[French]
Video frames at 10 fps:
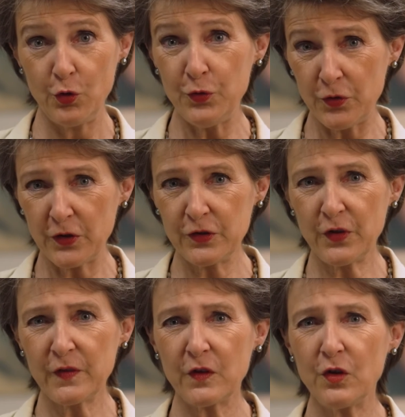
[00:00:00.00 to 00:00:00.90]
une
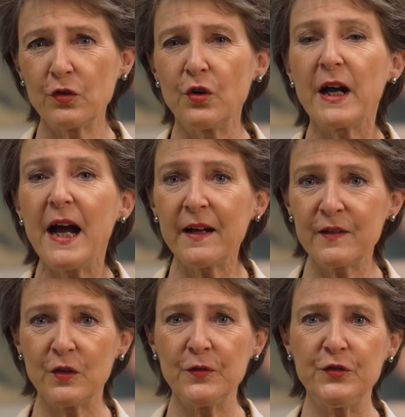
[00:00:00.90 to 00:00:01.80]
tendance encore
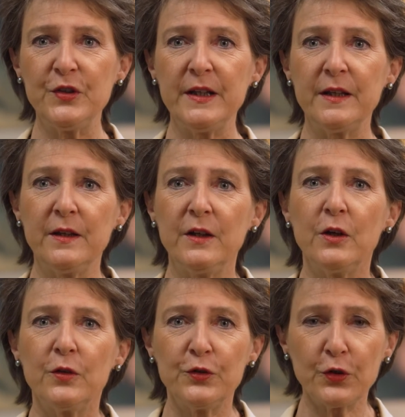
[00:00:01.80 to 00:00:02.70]
accentuée
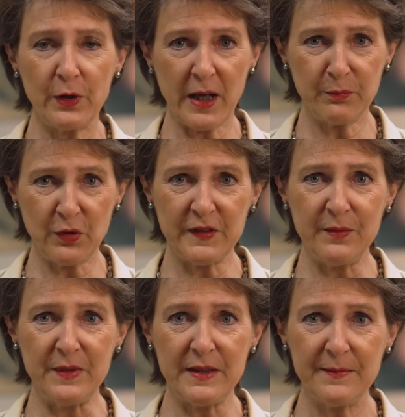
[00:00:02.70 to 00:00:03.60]
durant la
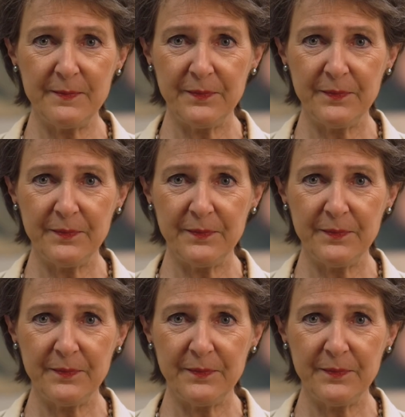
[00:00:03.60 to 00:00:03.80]
pandémie.